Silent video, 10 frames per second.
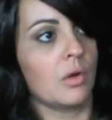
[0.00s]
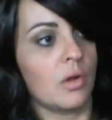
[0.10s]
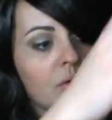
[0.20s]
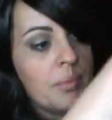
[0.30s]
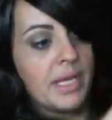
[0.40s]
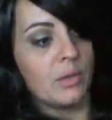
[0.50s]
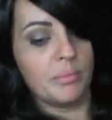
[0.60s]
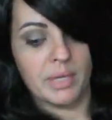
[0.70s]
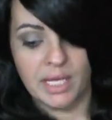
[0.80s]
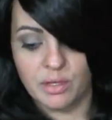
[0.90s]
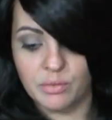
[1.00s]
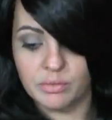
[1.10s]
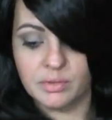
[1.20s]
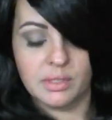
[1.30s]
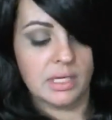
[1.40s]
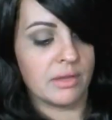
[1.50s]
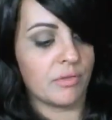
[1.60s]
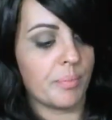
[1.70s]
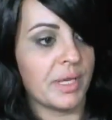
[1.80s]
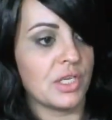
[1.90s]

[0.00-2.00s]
Coloco bem no meio e vou